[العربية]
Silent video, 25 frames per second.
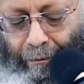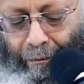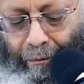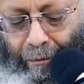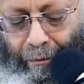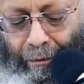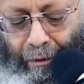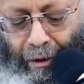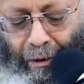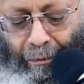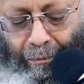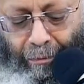
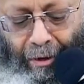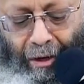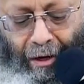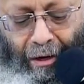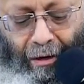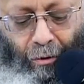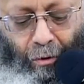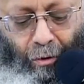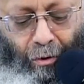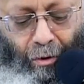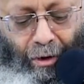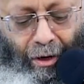طب ده
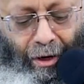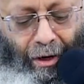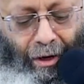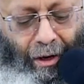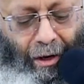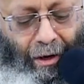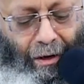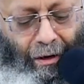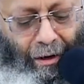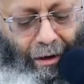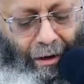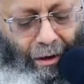
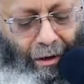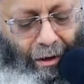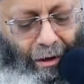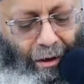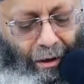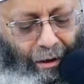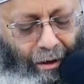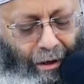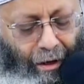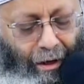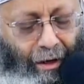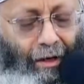
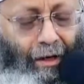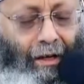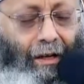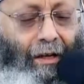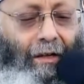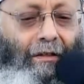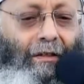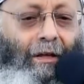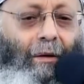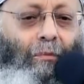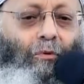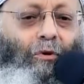القليل
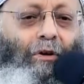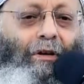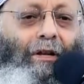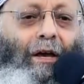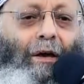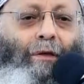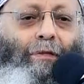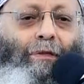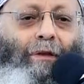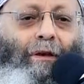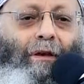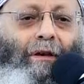طب
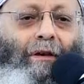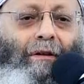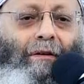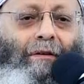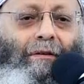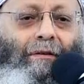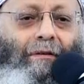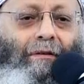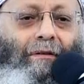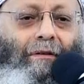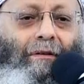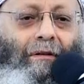
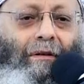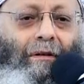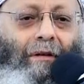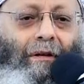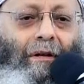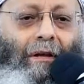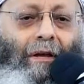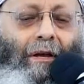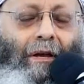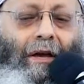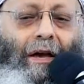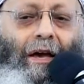والكثير
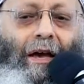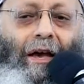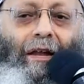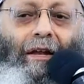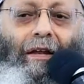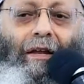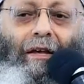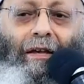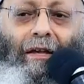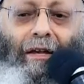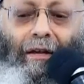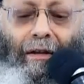قال
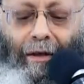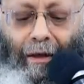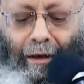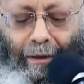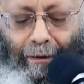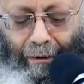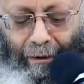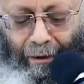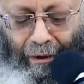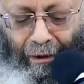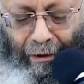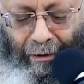لك
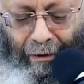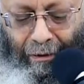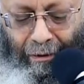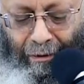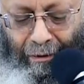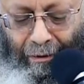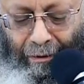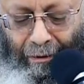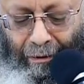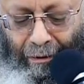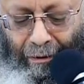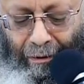الكثير
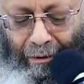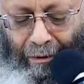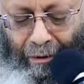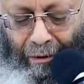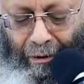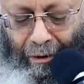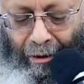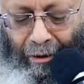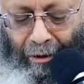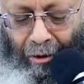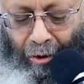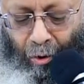
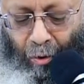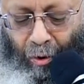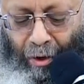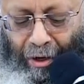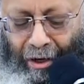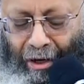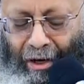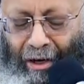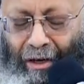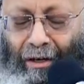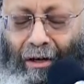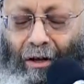اللي هو
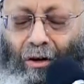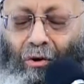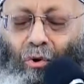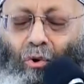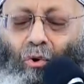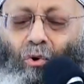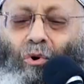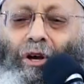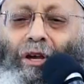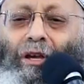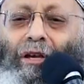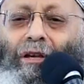الغنى
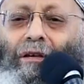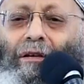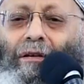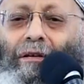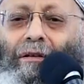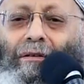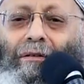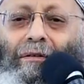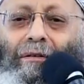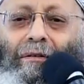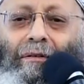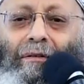الروحي
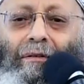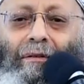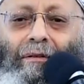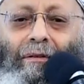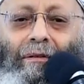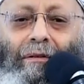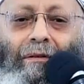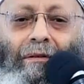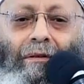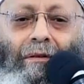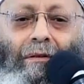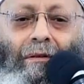
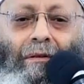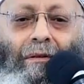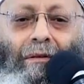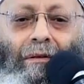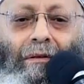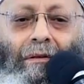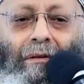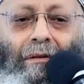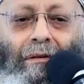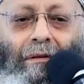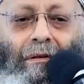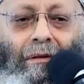
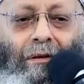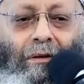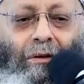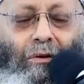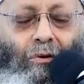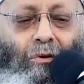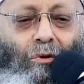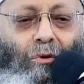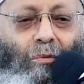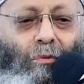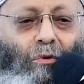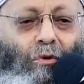
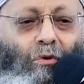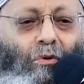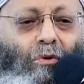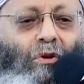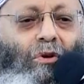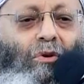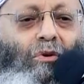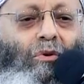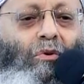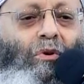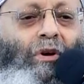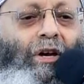الامور
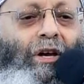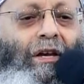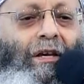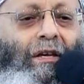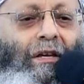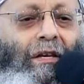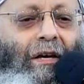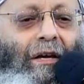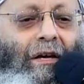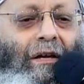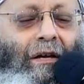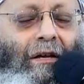
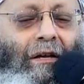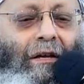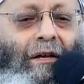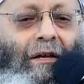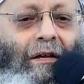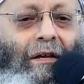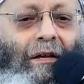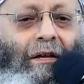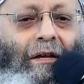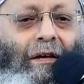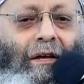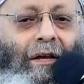الروحيه
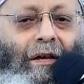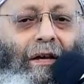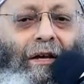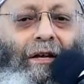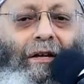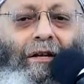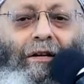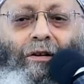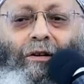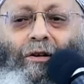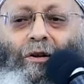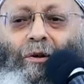
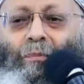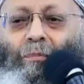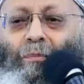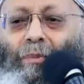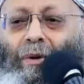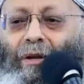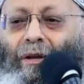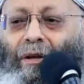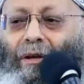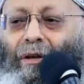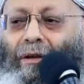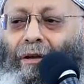اللي
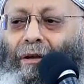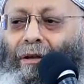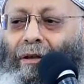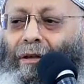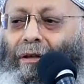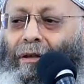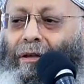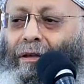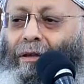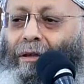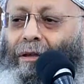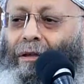ربنا
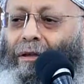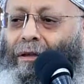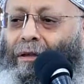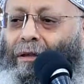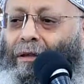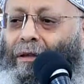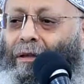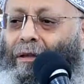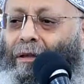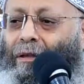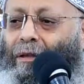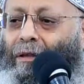
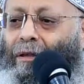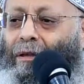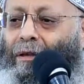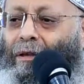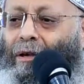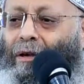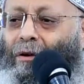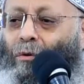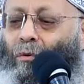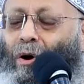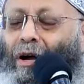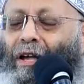
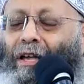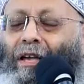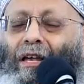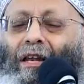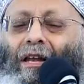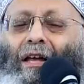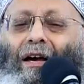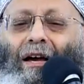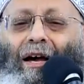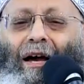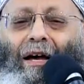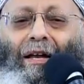
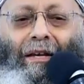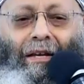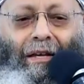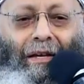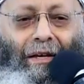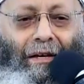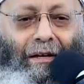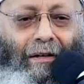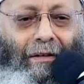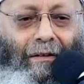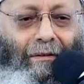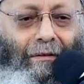وكلك
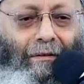عليها